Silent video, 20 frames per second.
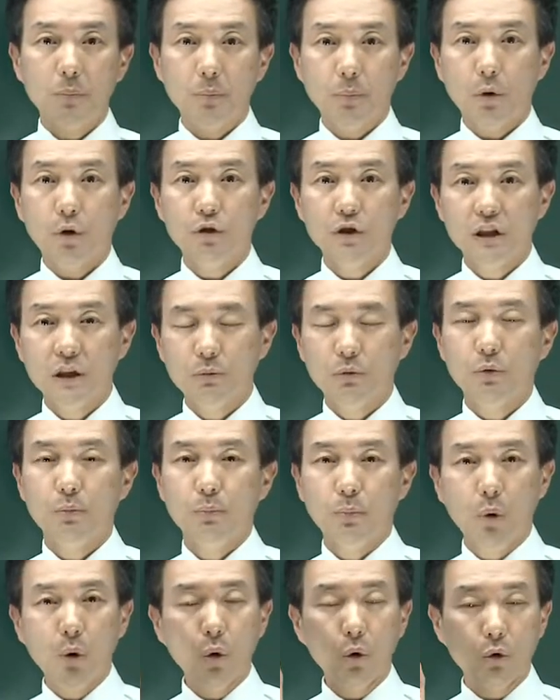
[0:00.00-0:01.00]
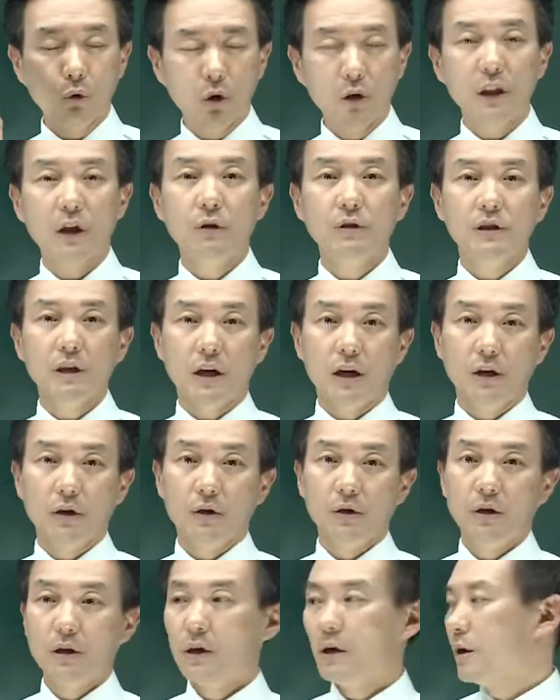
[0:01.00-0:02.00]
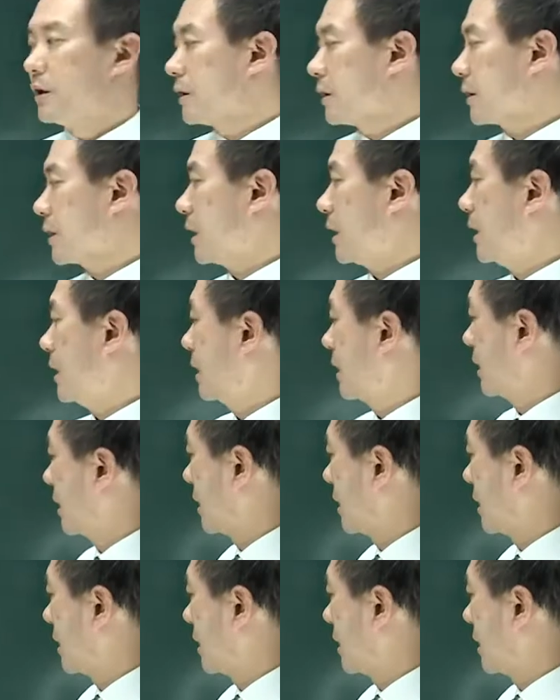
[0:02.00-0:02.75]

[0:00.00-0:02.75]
복지부 보권 내었잖아요. 그러니까